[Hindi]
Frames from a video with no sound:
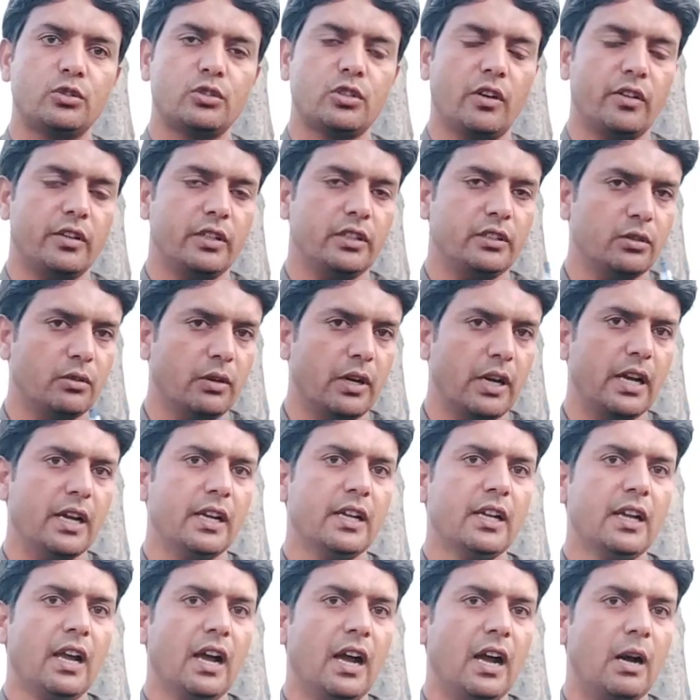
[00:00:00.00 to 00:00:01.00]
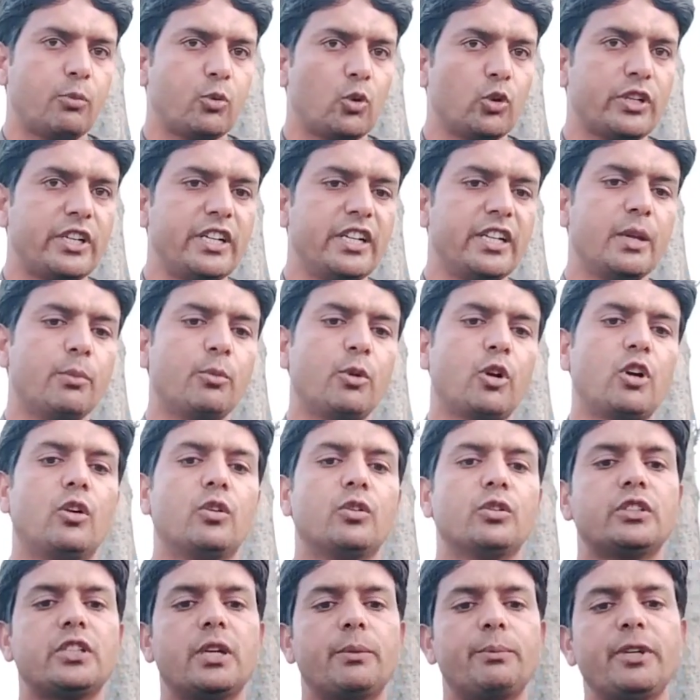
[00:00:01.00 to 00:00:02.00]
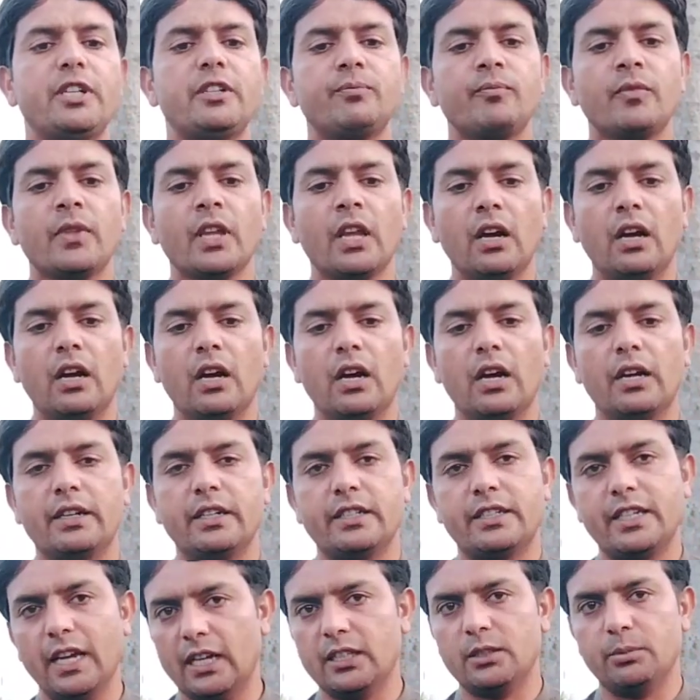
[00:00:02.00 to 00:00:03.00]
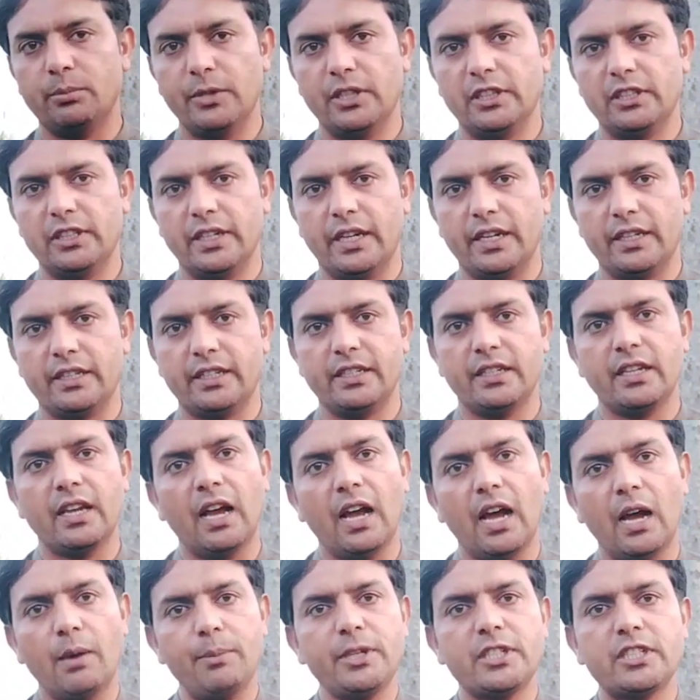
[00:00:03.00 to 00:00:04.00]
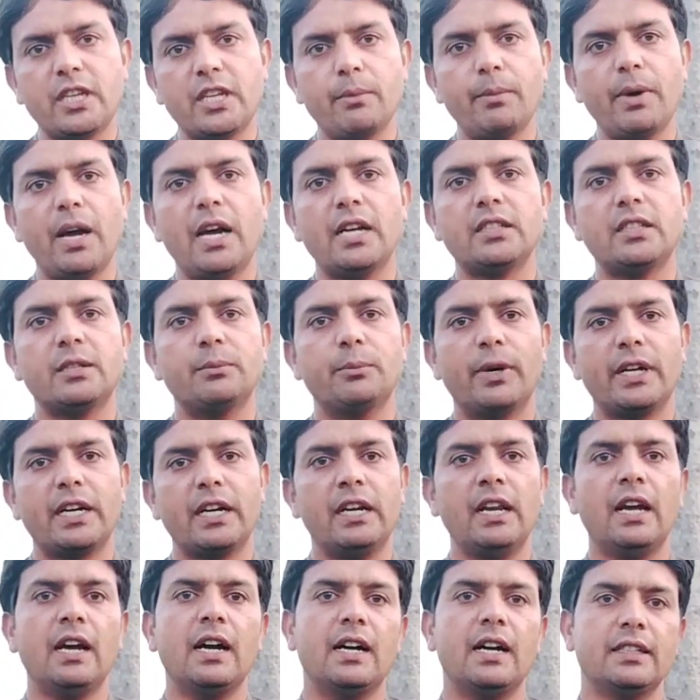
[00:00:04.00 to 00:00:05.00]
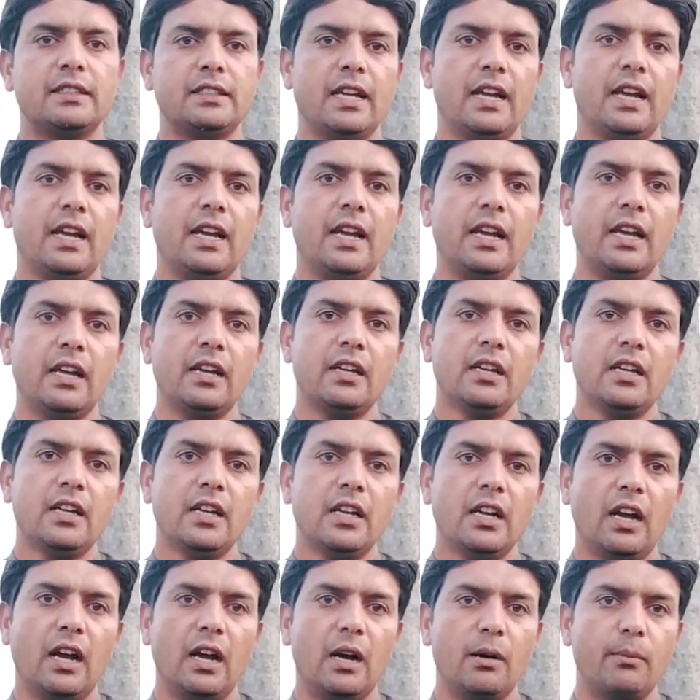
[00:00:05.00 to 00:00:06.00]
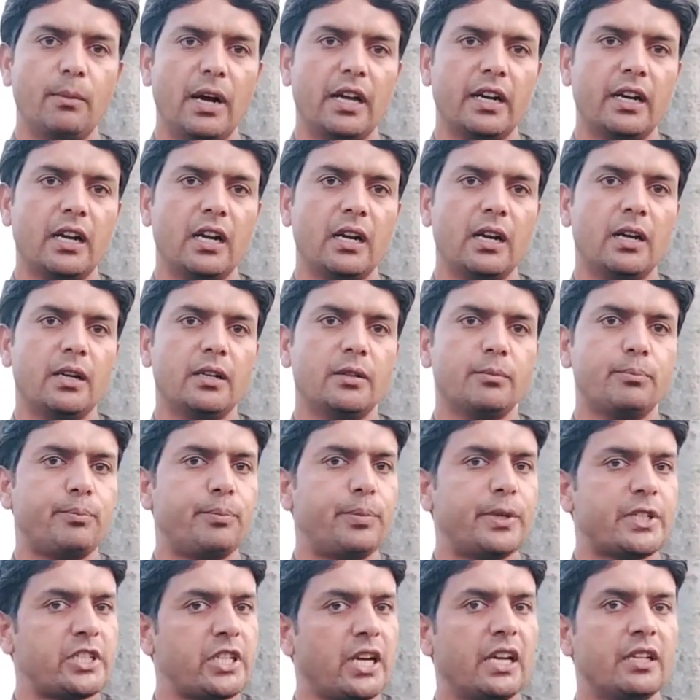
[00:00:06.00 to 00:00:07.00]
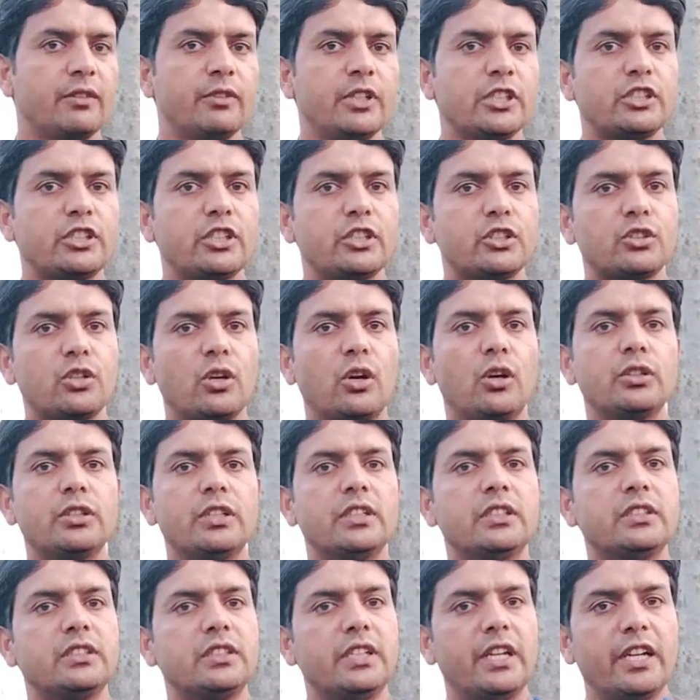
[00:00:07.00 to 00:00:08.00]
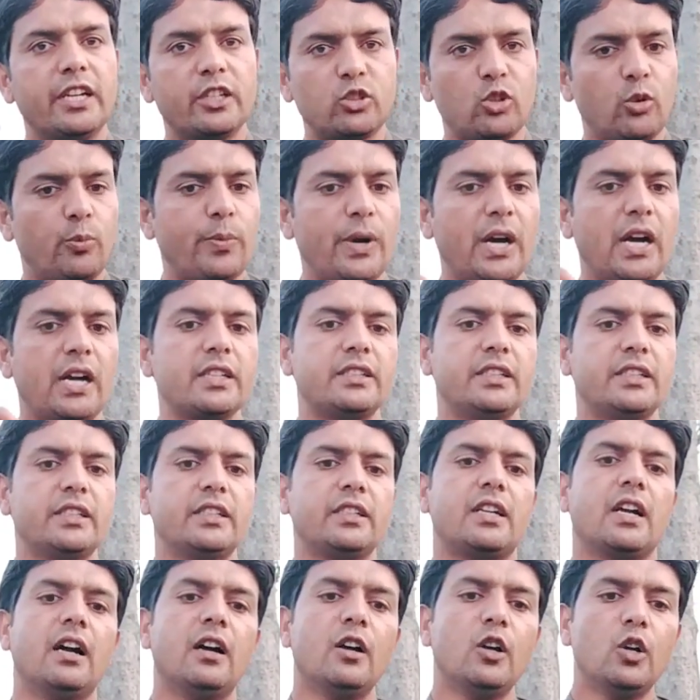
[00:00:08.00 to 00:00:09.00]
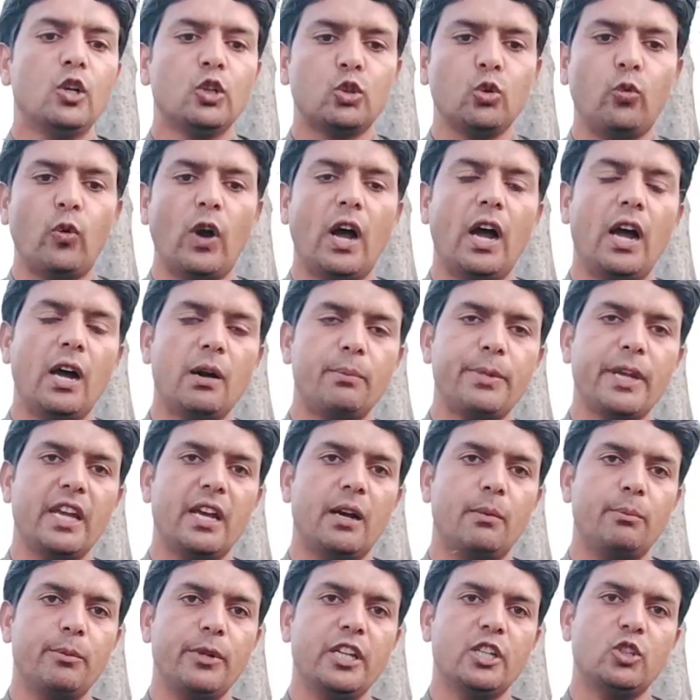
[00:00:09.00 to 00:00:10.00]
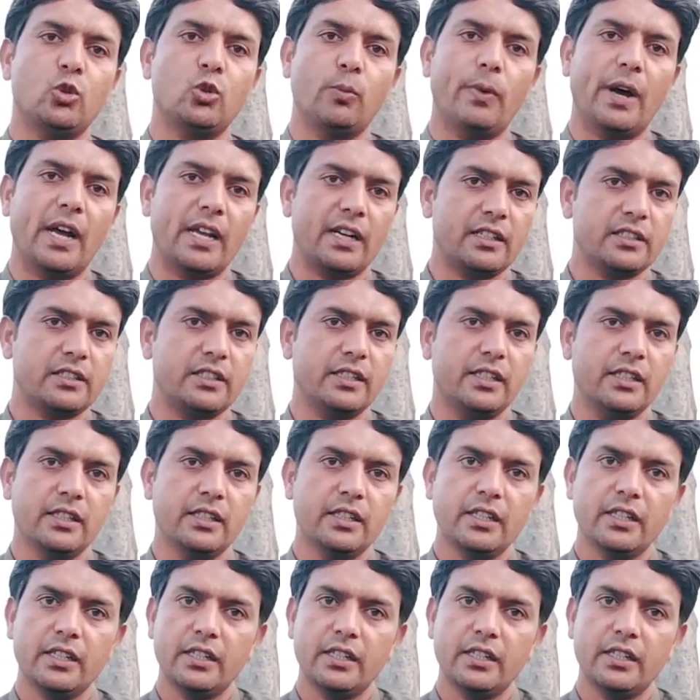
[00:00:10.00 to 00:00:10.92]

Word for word: सॉरी जो है आपको कीड़े मकौड़ों से भी निजात मिलती रहेगी अब इसके बाद मरहला आता है हमारा पचानवे से सौ दिन एक सौ पाँच दिन का तो वहाँ पर हमने दोबारा से